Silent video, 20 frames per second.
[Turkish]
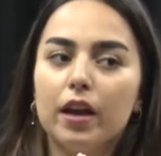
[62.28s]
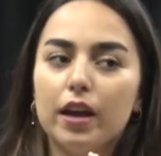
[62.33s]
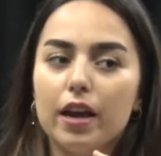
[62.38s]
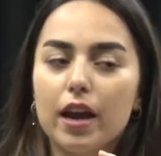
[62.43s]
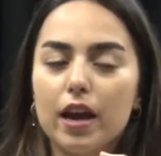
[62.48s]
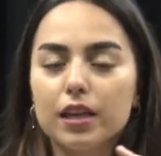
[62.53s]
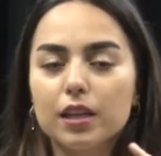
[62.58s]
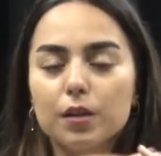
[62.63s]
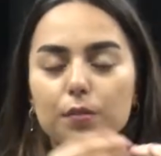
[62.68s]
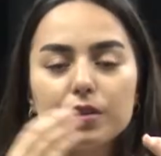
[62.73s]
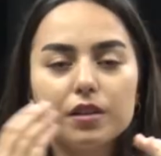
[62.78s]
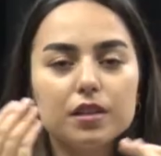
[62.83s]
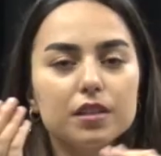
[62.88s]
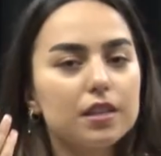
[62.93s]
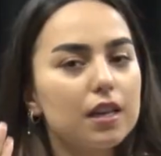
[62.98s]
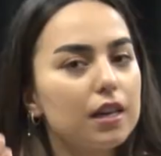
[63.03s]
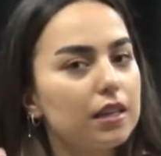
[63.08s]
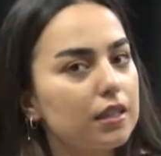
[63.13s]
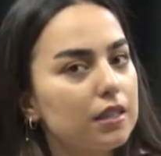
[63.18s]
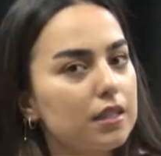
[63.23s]
eğer ki
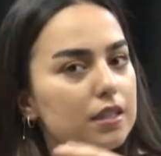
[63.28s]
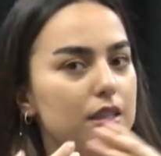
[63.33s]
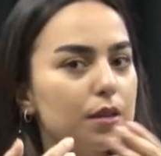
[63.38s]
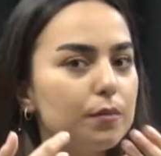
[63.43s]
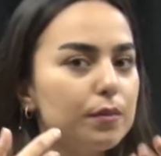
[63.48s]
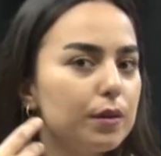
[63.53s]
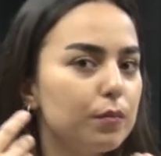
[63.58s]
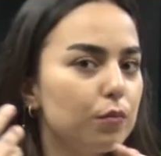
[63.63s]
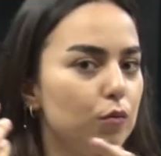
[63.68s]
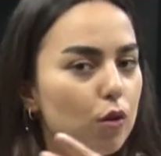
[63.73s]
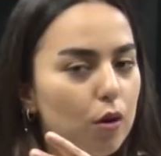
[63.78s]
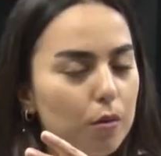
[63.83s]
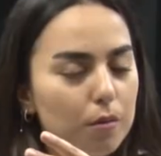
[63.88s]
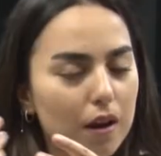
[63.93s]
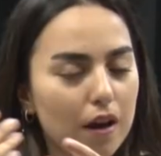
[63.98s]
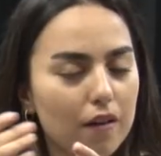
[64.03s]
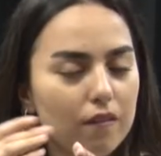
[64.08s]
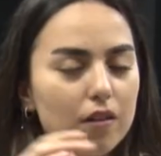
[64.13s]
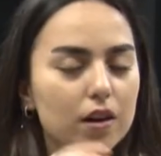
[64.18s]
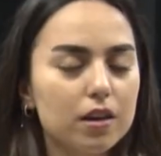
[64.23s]
bağırsaklarınızda bir
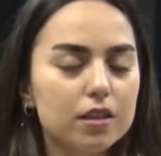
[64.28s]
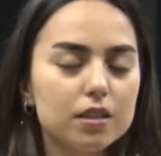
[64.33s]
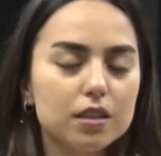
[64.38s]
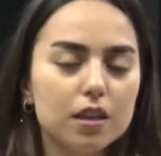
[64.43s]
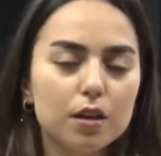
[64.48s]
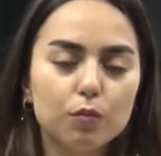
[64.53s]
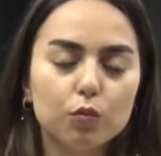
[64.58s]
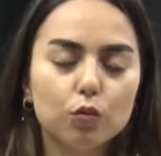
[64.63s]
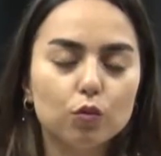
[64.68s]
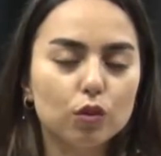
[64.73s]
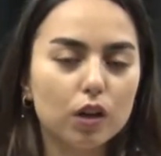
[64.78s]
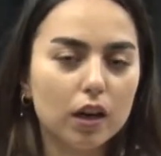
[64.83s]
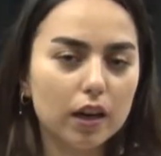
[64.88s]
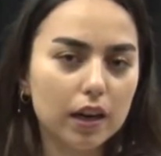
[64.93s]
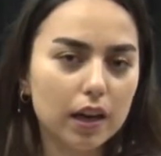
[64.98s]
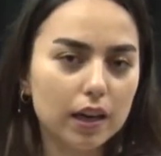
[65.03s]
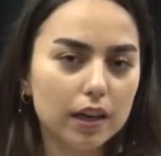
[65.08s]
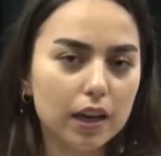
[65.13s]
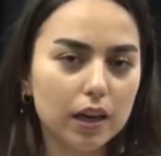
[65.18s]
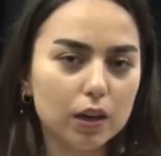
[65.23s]
problem varsa bundan
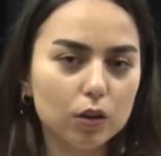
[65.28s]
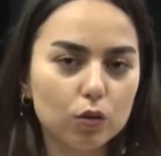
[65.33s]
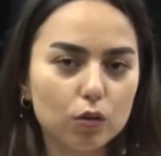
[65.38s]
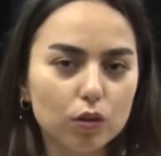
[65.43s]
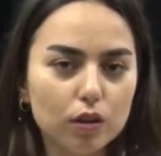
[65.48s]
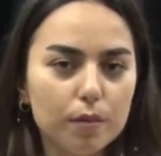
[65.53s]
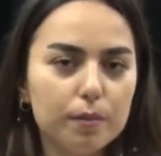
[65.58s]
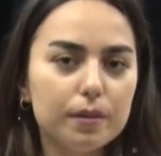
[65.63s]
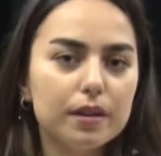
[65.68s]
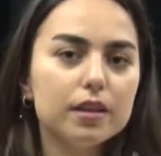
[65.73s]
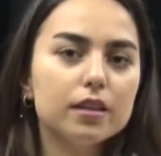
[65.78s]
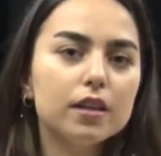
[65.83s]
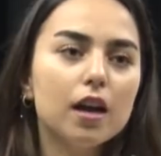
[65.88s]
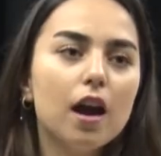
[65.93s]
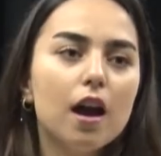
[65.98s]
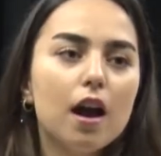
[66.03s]
kaynaklı olabilir.